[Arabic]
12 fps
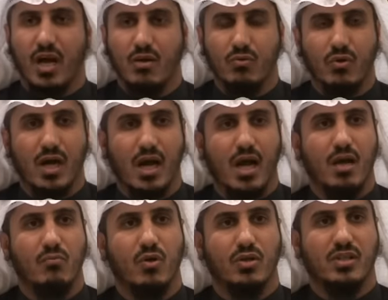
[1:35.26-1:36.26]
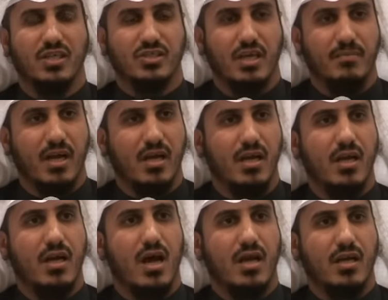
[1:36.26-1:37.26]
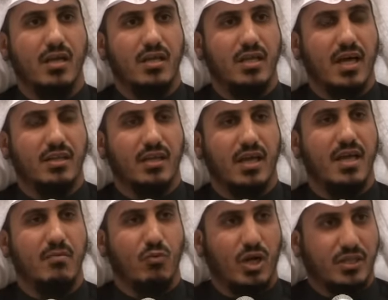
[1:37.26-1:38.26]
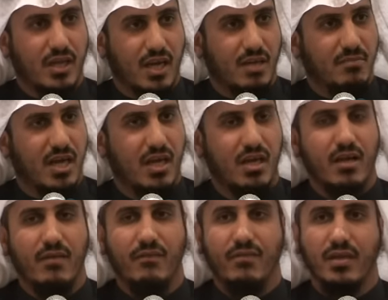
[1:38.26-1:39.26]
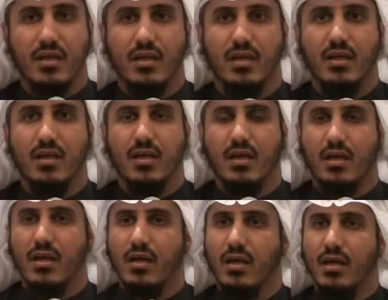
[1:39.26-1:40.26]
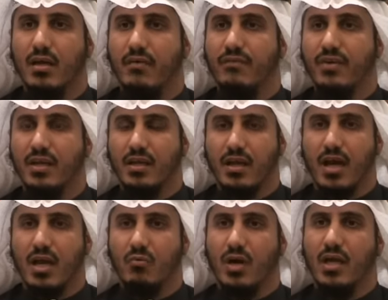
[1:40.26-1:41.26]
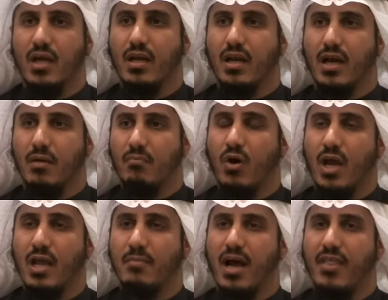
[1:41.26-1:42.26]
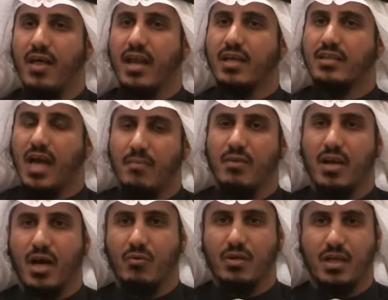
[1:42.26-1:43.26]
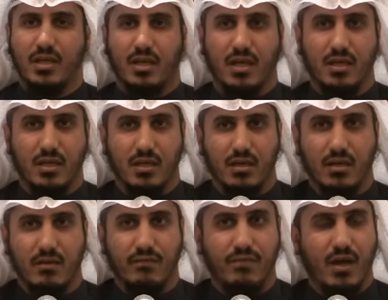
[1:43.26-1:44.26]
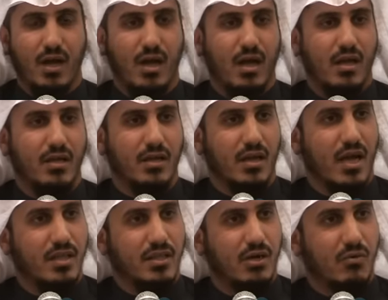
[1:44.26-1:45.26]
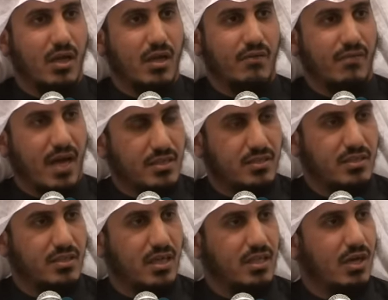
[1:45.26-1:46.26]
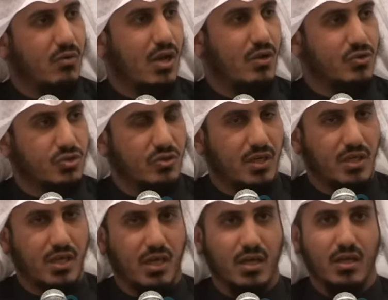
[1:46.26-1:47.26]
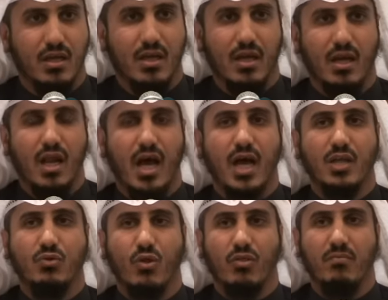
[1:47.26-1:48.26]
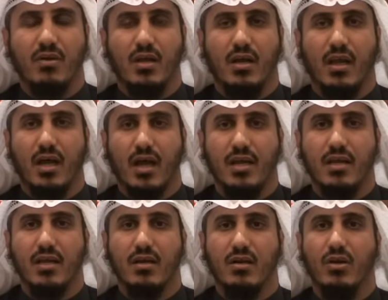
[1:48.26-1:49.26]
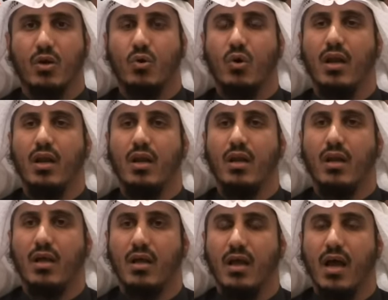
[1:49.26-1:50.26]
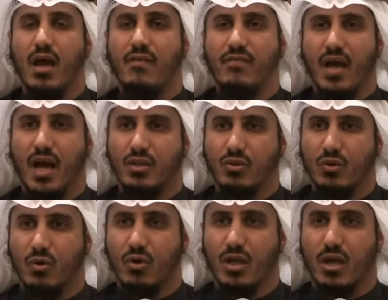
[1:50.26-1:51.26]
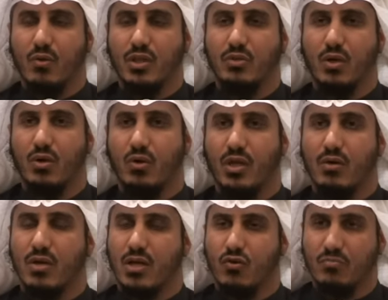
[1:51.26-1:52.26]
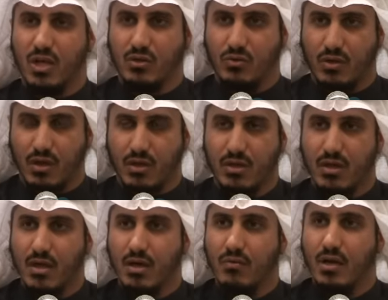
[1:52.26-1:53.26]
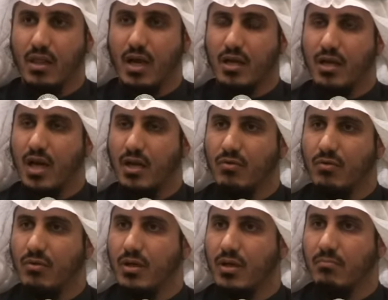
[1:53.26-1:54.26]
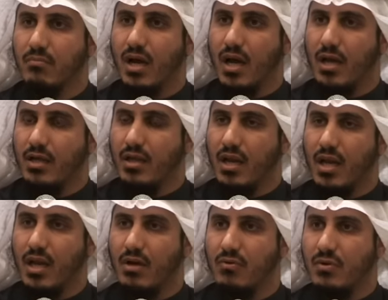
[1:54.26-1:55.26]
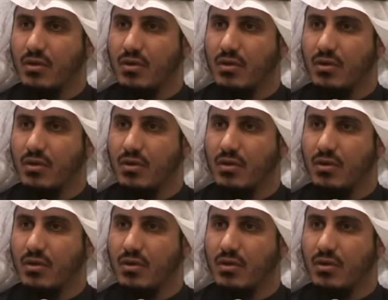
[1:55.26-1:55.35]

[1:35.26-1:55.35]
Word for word: حقها مغتصبة أقليات غير محترمة في آه، في إيران وهي وهي مع ذلك تحمل الهوية الإيرانية فإيران دولة فارسية دولة عنصرية لا تضمر الخير لكل الفئات الأخرى والدول الأخرى والقوميات الأخرى ولذلك نحن مع إيران لو